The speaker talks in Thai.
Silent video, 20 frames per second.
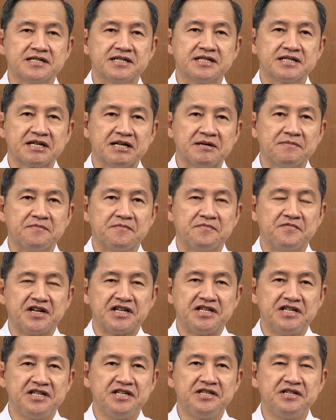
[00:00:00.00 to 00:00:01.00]
นนะครับ วัน
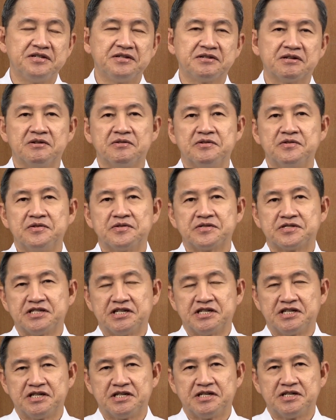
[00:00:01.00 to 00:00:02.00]
นี้เรา
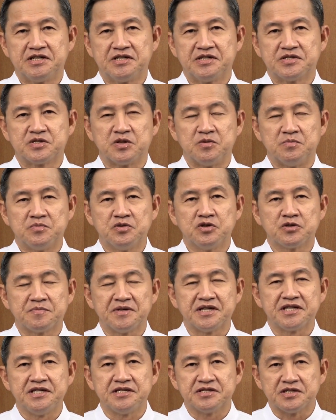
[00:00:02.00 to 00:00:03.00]
จะสมพูดพ
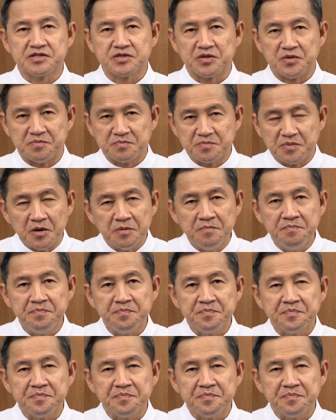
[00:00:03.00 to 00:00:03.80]
ระคิดสมภพ